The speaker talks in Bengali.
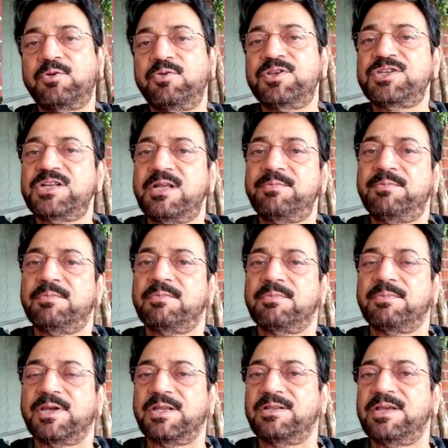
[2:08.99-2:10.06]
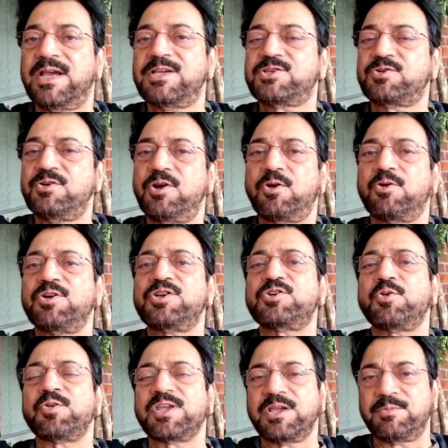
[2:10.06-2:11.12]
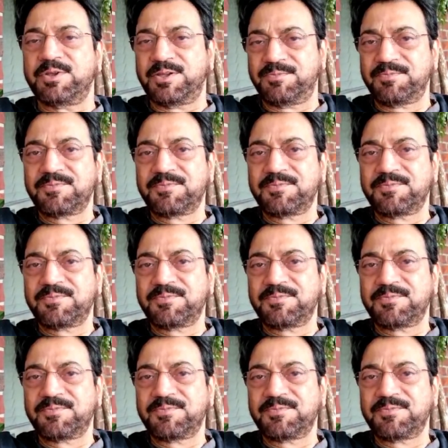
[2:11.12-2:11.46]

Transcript: করেছিলাম হিন্দি হাই স্কুলের অডিটোরিয়ামে